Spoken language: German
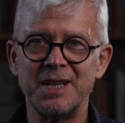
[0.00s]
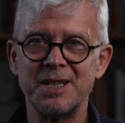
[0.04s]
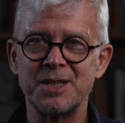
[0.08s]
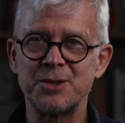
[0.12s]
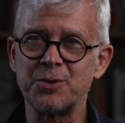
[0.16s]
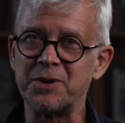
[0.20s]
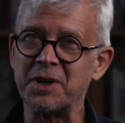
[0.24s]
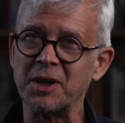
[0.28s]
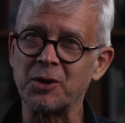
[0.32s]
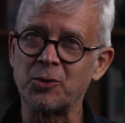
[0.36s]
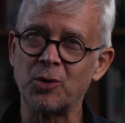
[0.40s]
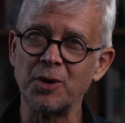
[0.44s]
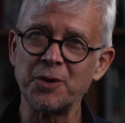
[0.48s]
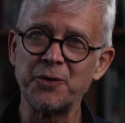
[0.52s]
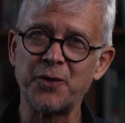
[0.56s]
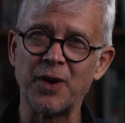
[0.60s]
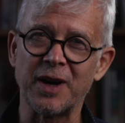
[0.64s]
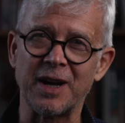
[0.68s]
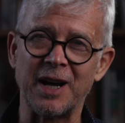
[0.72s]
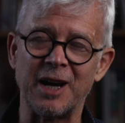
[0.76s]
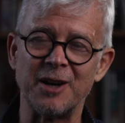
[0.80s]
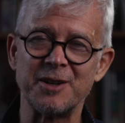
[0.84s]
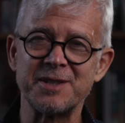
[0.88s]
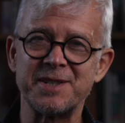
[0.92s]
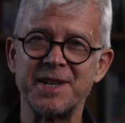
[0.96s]
Zu den
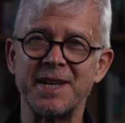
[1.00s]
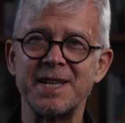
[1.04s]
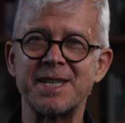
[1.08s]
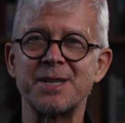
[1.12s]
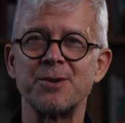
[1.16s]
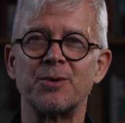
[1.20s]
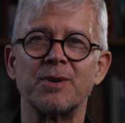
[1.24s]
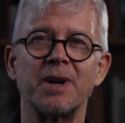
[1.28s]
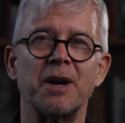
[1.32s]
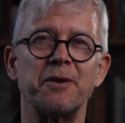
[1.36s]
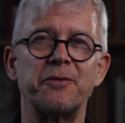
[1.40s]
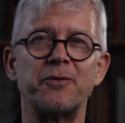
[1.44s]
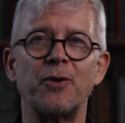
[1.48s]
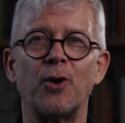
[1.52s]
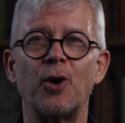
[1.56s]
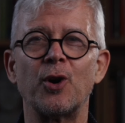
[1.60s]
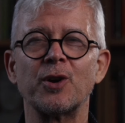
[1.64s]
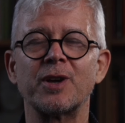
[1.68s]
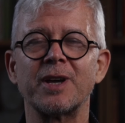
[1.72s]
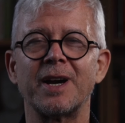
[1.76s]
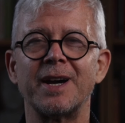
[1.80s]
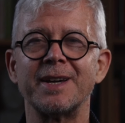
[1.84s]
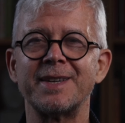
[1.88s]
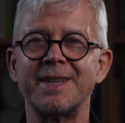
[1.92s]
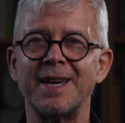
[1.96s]
Grundvoraussetzungen
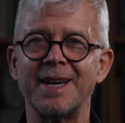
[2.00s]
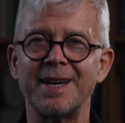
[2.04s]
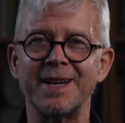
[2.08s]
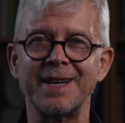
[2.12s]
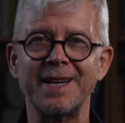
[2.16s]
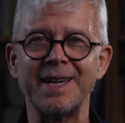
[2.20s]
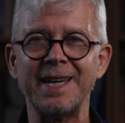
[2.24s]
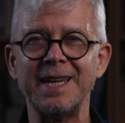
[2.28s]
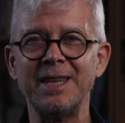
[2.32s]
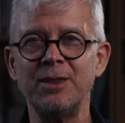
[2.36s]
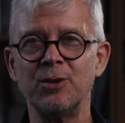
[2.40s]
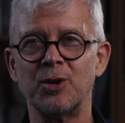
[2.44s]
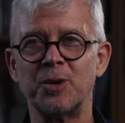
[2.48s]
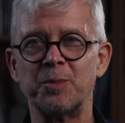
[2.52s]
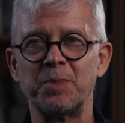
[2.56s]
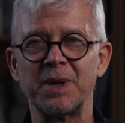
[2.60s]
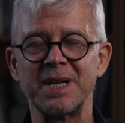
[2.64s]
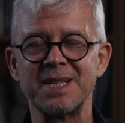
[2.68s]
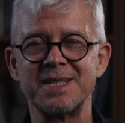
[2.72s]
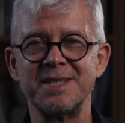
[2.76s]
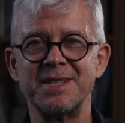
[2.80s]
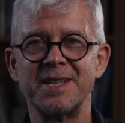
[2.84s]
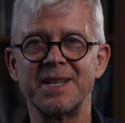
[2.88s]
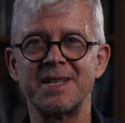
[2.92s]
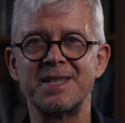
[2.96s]
erfolgreicher Reden und
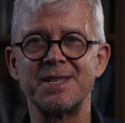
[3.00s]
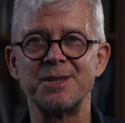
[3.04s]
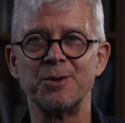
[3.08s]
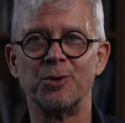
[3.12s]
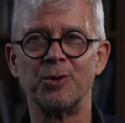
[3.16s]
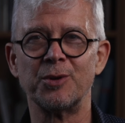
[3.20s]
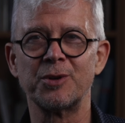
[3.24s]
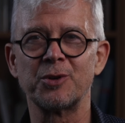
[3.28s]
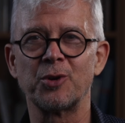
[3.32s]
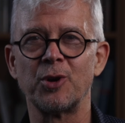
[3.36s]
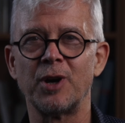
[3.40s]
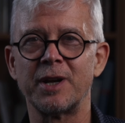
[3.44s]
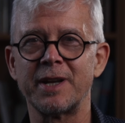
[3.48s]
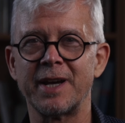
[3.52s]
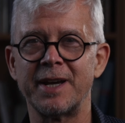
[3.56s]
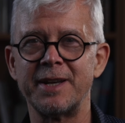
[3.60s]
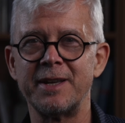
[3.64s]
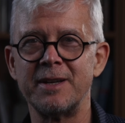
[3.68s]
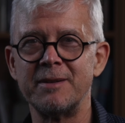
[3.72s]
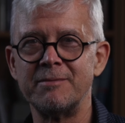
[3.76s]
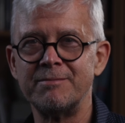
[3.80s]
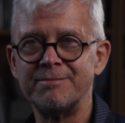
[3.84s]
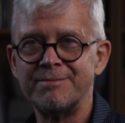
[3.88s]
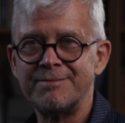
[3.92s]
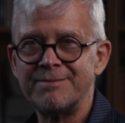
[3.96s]
Präsentationen gehört
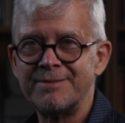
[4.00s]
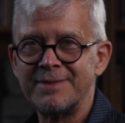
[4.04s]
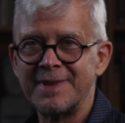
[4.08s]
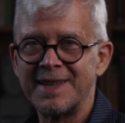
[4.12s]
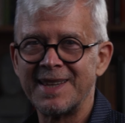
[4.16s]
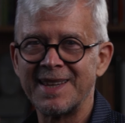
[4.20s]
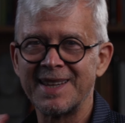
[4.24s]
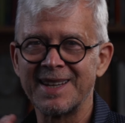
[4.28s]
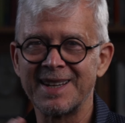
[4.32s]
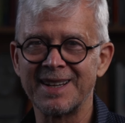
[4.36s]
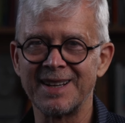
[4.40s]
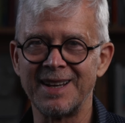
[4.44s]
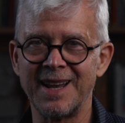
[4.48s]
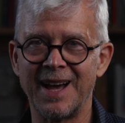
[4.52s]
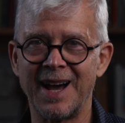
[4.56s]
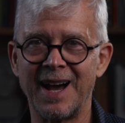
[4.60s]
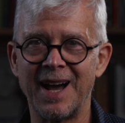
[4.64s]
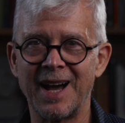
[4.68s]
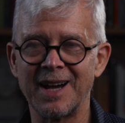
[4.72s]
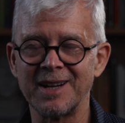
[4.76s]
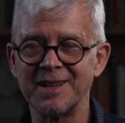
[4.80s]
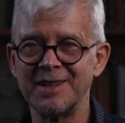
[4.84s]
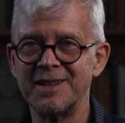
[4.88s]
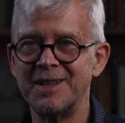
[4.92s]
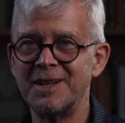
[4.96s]
eine
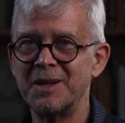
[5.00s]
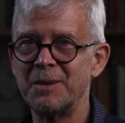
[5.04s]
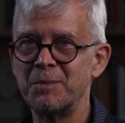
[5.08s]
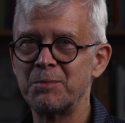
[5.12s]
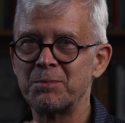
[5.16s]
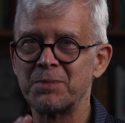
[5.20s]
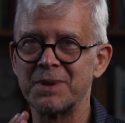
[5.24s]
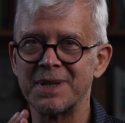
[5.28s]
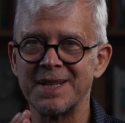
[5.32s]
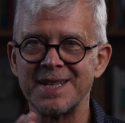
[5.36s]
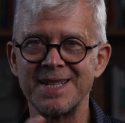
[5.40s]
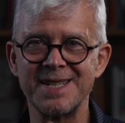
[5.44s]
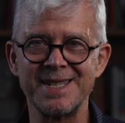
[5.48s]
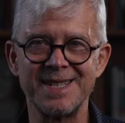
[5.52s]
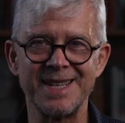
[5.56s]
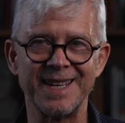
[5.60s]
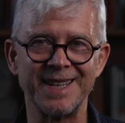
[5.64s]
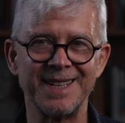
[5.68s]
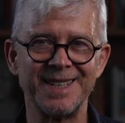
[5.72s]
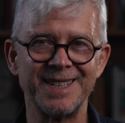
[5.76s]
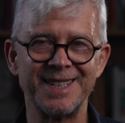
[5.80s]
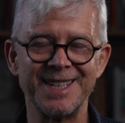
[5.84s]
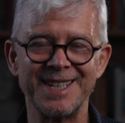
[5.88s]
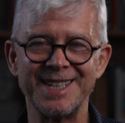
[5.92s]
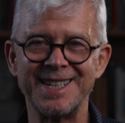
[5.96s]
klare,
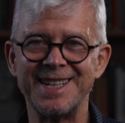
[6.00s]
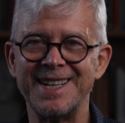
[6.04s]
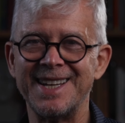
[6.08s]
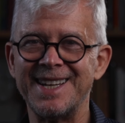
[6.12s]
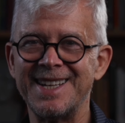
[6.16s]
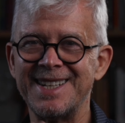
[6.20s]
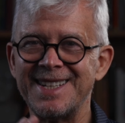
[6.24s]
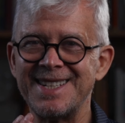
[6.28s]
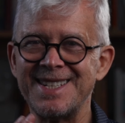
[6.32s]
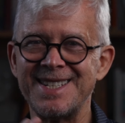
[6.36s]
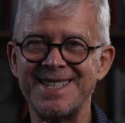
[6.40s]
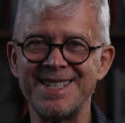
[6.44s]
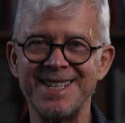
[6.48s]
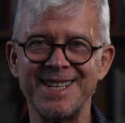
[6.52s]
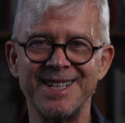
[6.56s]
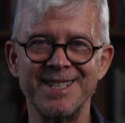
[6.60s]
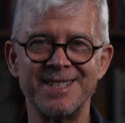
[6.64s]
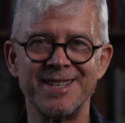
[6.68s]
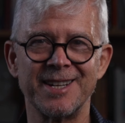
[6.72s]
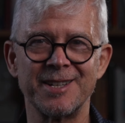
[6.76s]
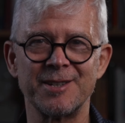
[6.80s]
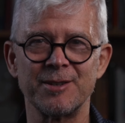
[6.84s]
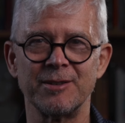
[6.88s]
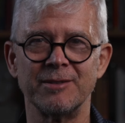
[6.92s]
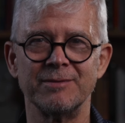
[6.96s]
präsente
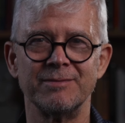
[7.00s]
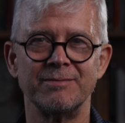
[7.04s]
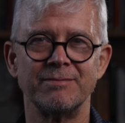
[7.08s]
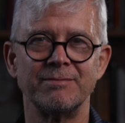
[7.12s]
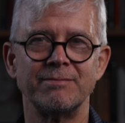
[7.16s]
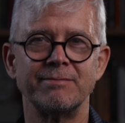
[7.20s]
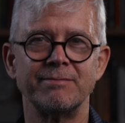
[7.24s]
Zielsetzung.